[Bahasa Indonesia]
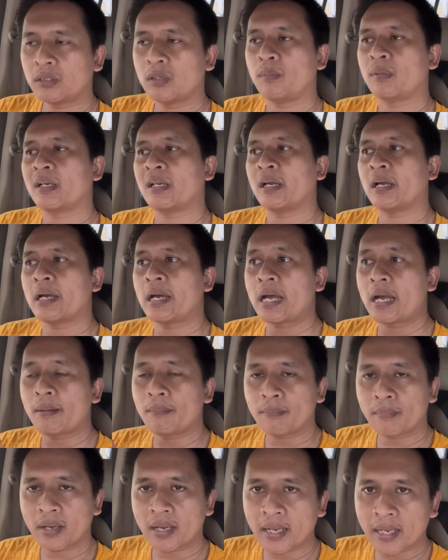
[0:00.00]
nomor rangka
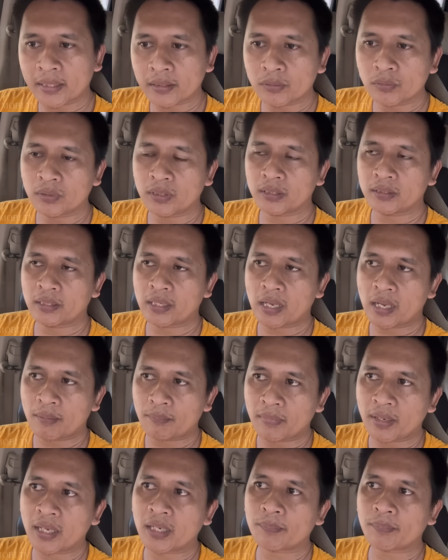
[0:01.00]
aman, unitnya
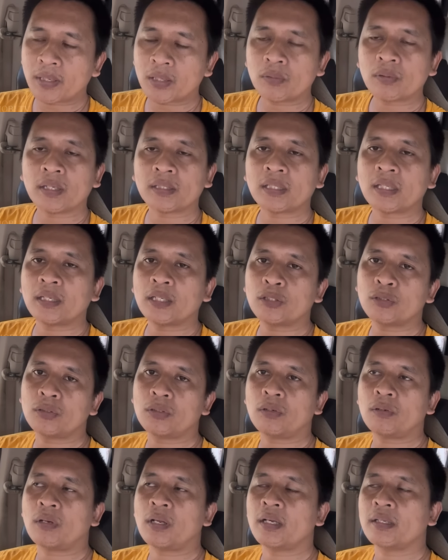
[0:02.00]
aman, baru kita
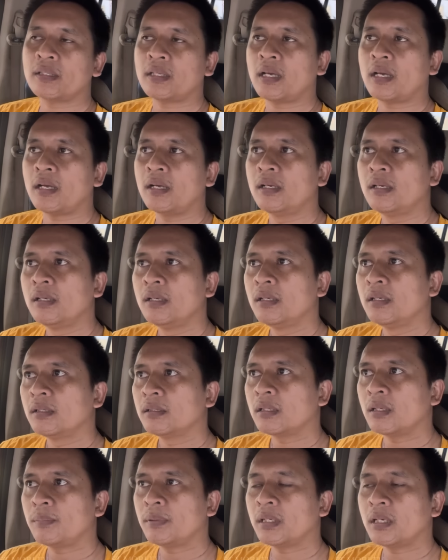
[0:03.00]
nego ke orangnya.
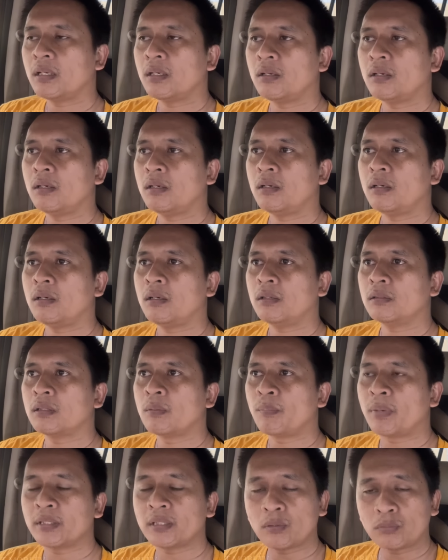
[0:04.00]
Tapi kalau
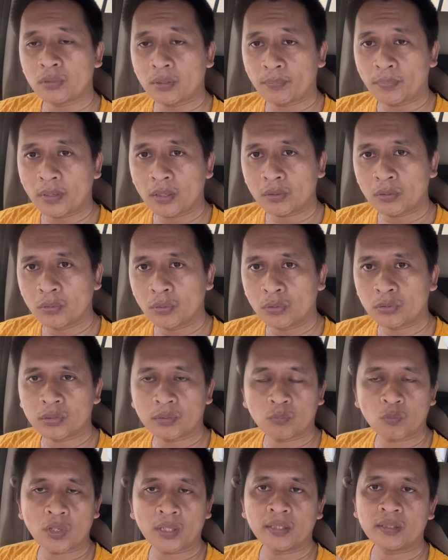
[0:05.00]
tempatnya udah bagus,
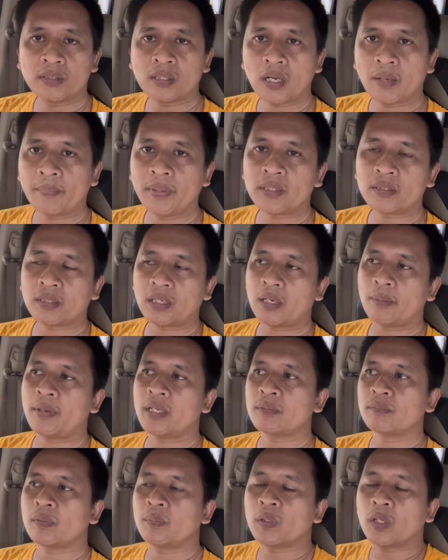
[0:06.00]
semua dijamin segala
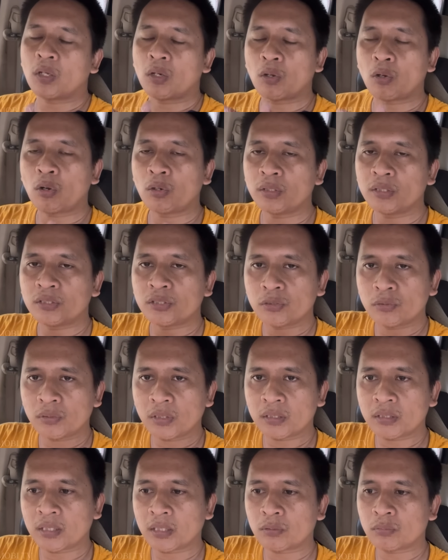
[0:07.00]
macam. Tapi kalau kondisi
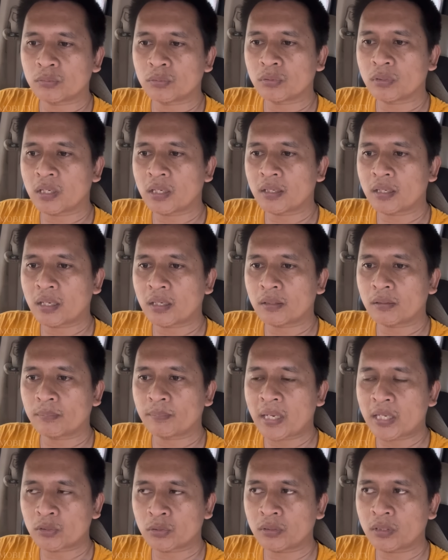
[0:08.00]
unitnya itu juga nggak
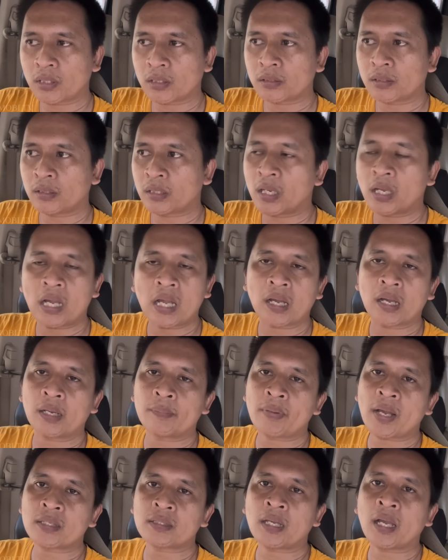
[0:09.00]
masuk, ya kita nggak akan
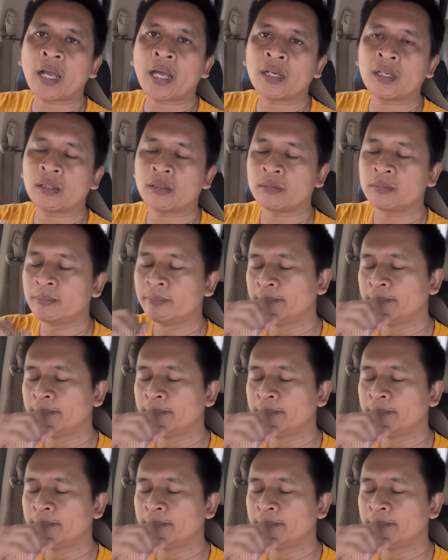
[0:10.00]
paksakan gitu.